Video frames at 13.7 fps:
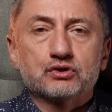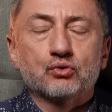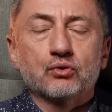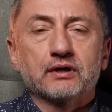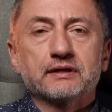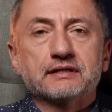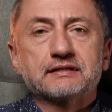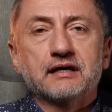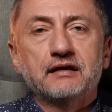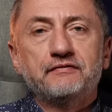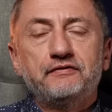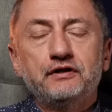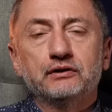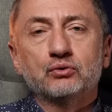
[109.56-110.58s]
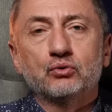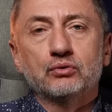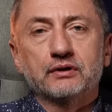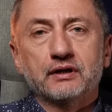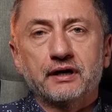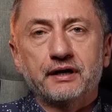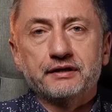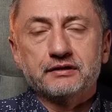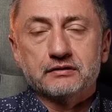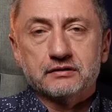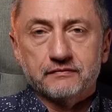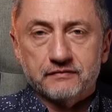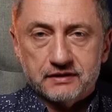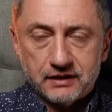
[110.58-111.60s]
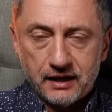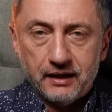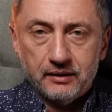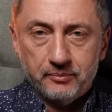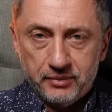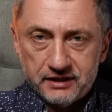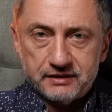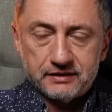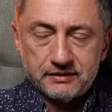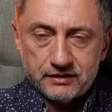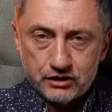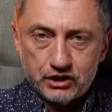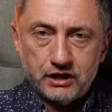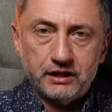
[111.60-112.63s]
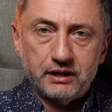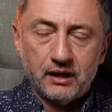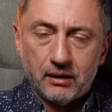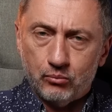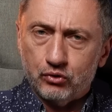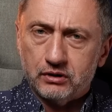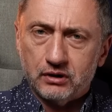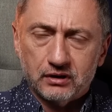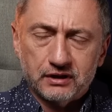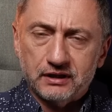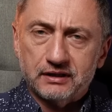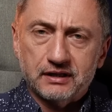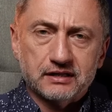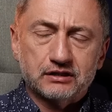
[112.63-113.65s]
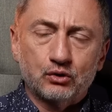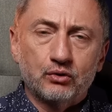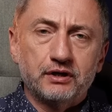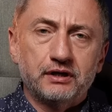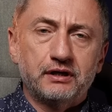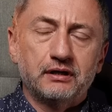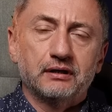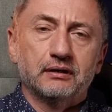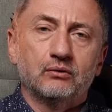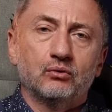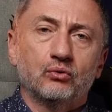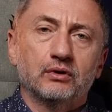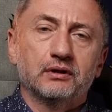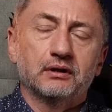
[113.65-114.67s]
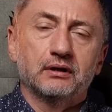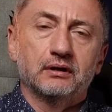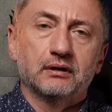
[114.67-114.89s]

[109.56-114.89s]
из города Сальфит. Он находился в Израиле без разрешения, работал где-то на стройке. Он